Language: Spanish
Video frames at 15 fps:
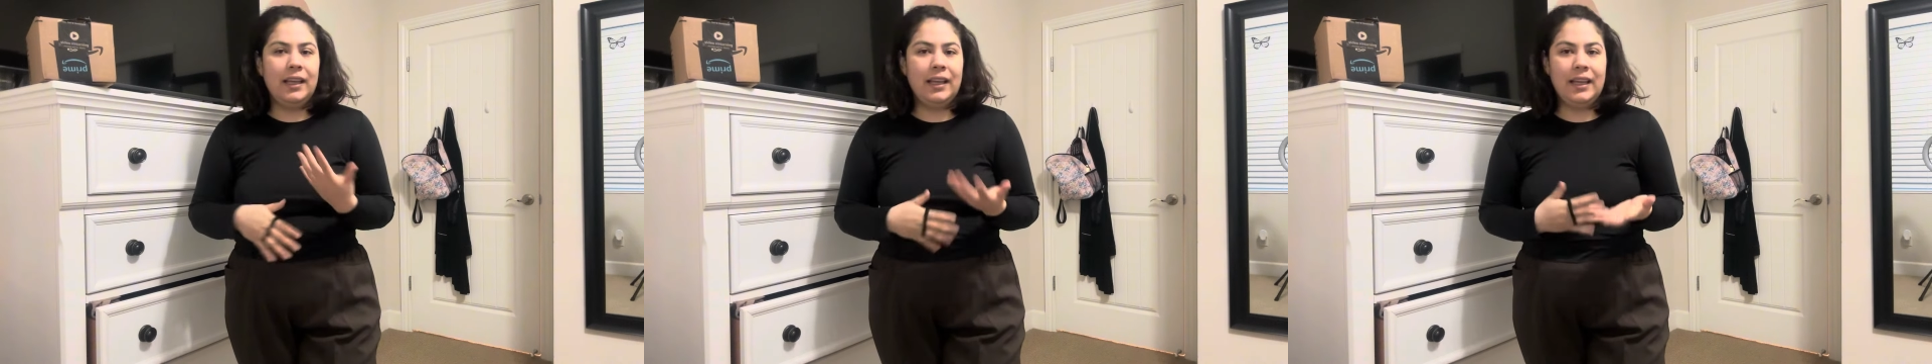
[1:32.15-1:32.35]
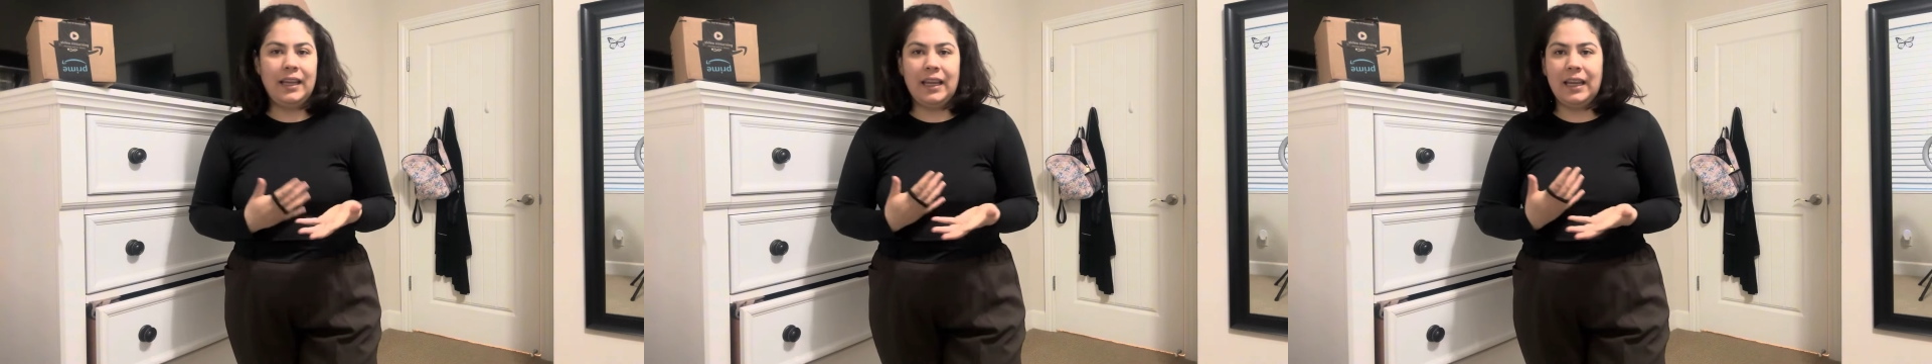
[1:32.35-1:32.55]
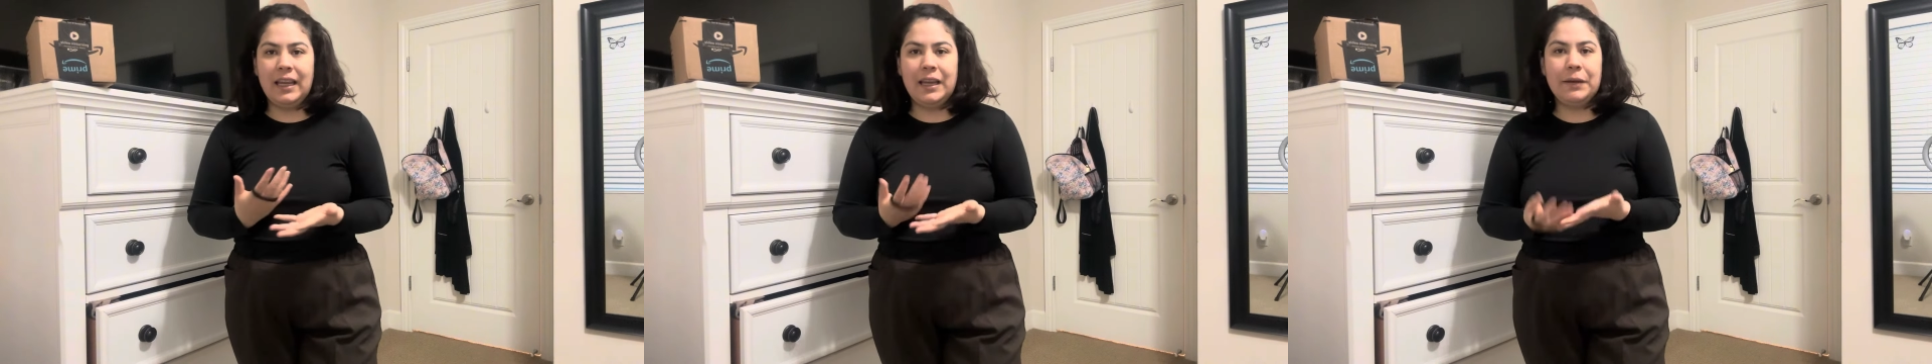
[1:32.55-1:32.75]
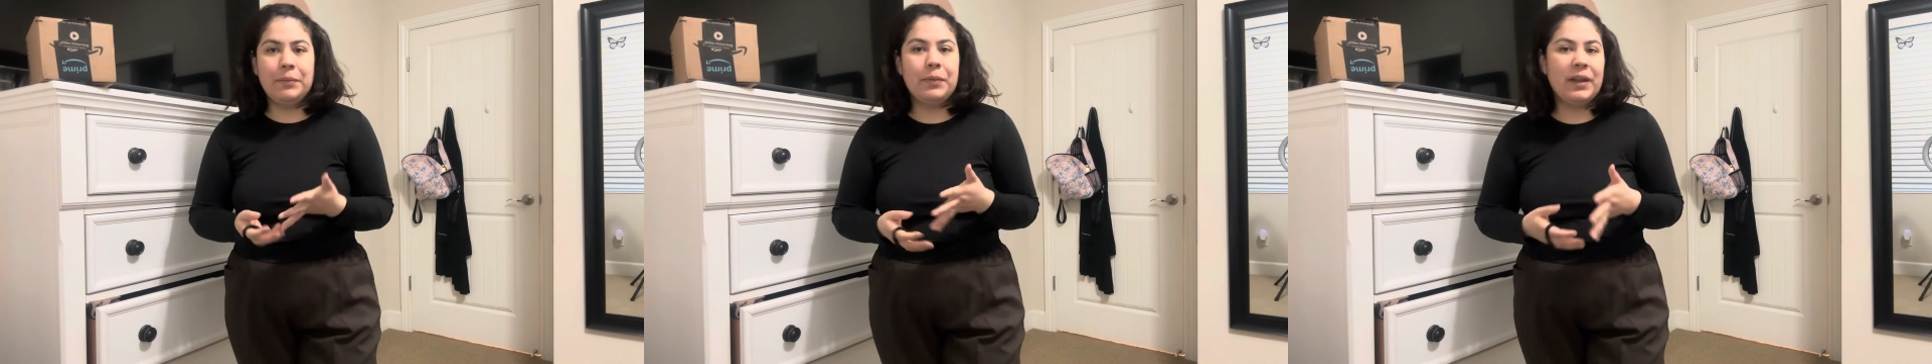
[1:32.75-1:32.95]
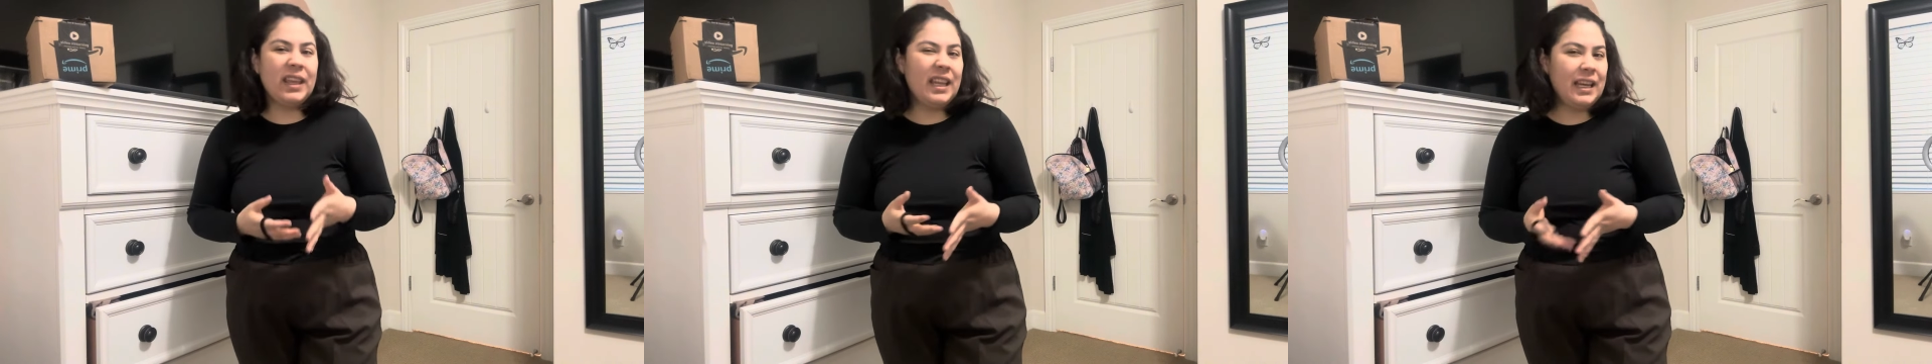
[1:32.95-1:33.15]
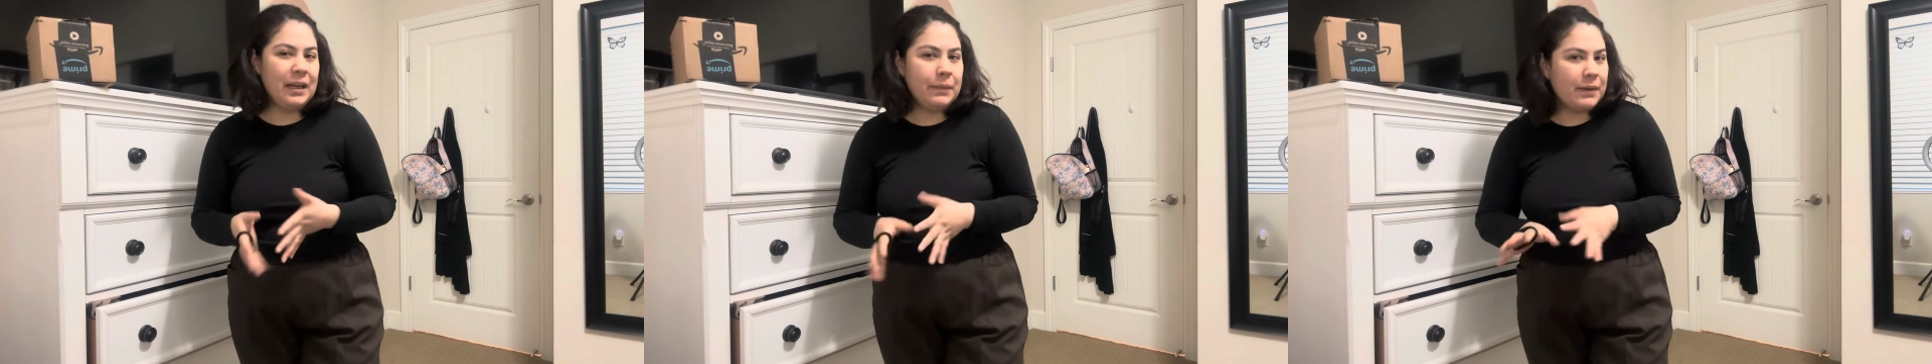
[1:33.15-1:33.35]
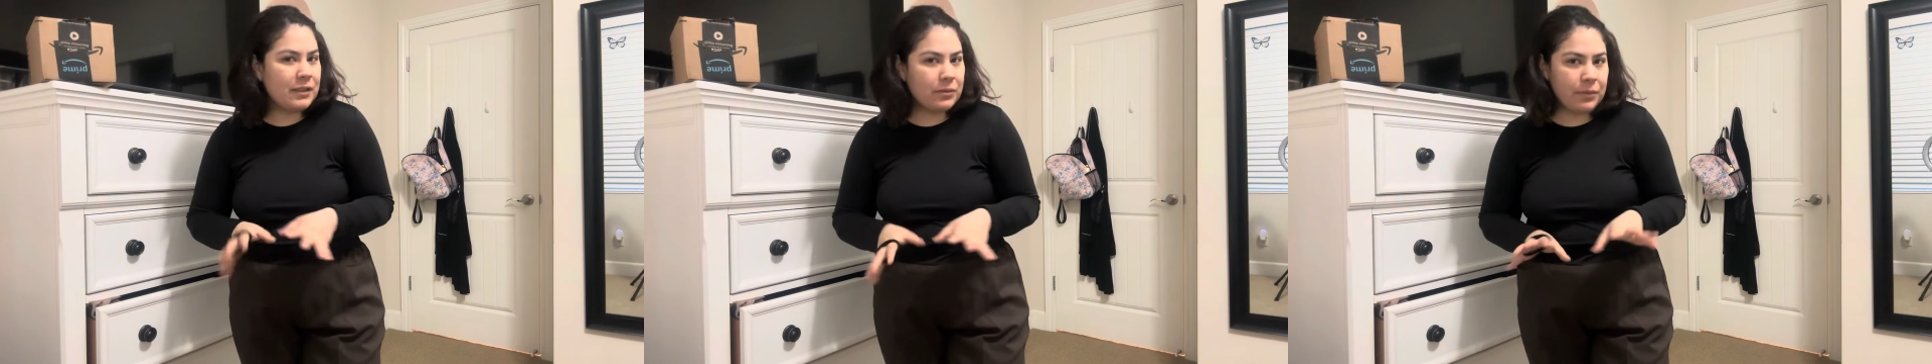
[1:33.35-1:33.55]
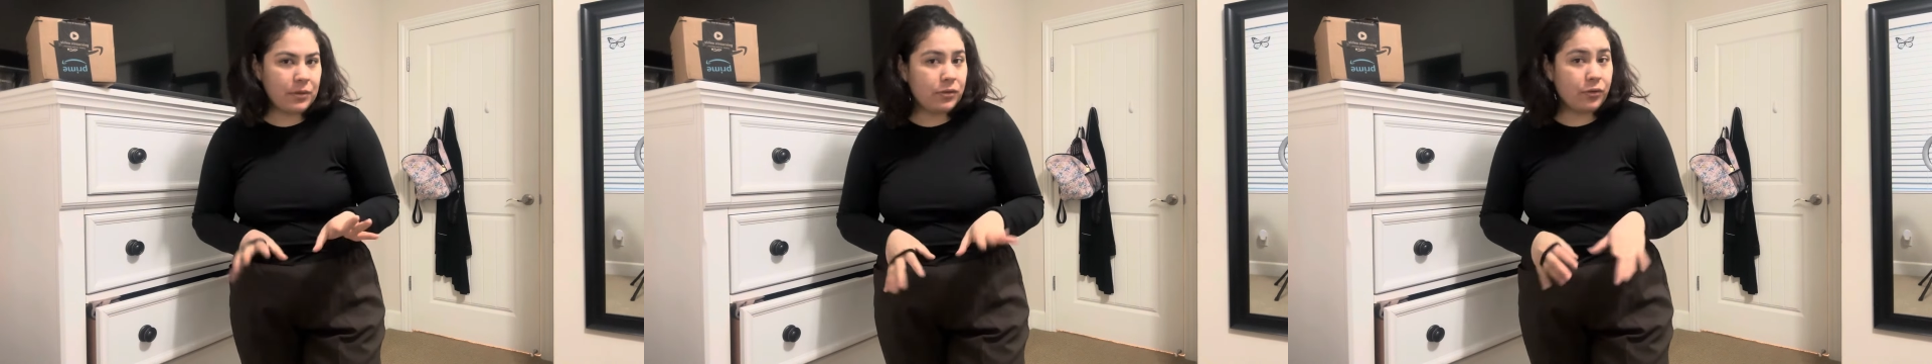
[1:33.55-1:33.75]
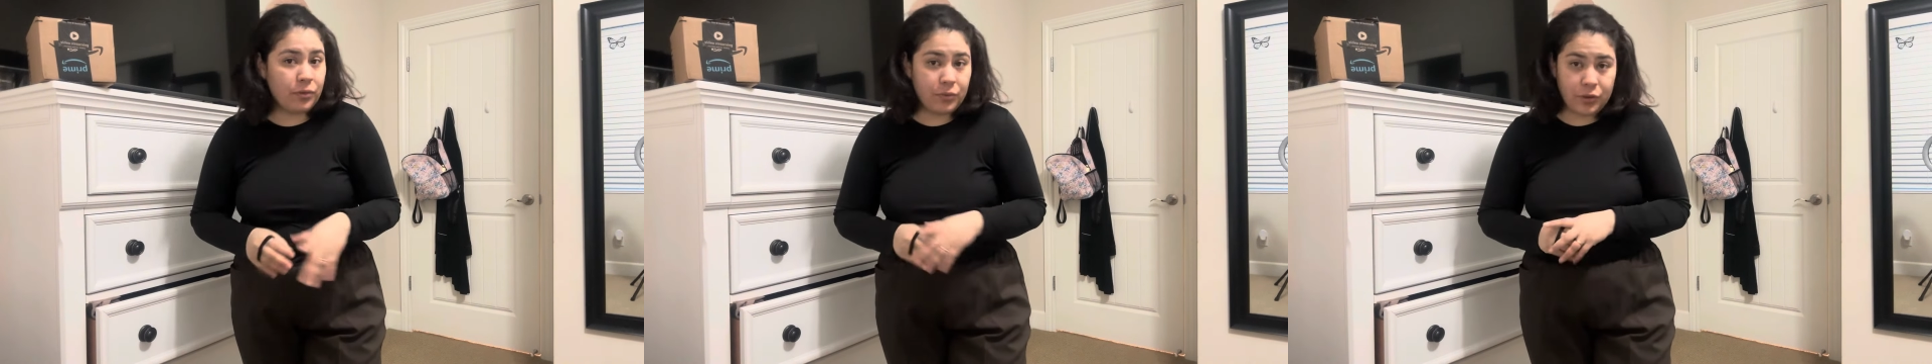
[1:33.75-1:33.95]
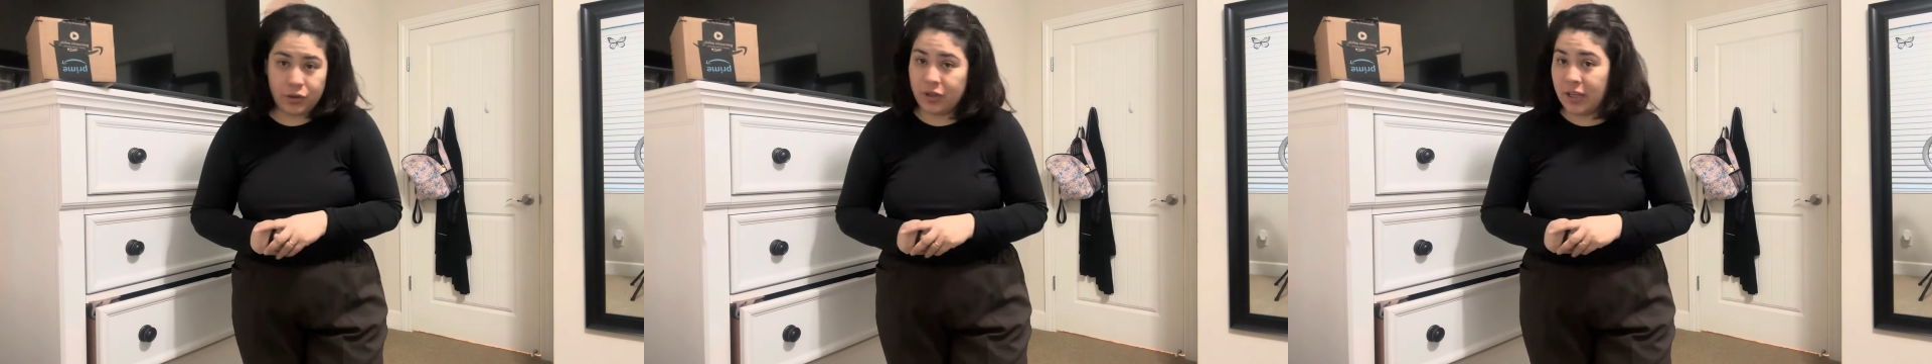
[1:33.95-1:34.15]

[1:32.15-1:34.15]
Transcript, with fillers: eh, pueden ir más o menos como no